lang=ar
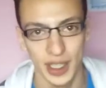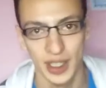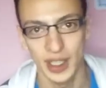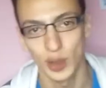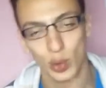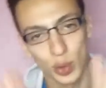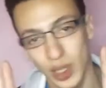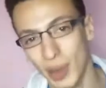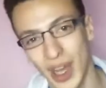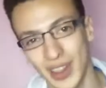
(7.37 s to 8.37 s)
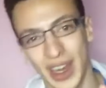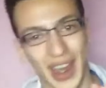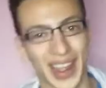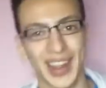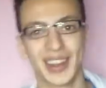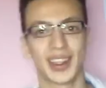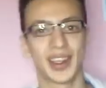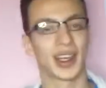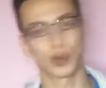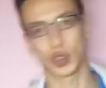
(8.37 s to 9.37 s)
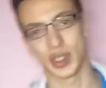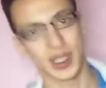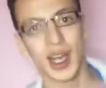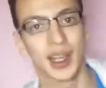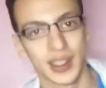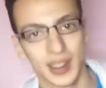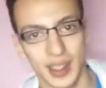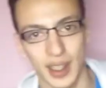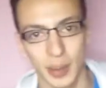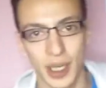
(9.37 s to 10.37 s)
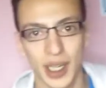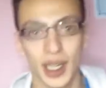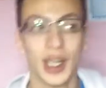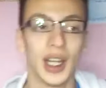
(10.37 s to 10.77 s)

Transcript: النت وطبعا الحاجات دي انا مش هنصحك ان انت تعملها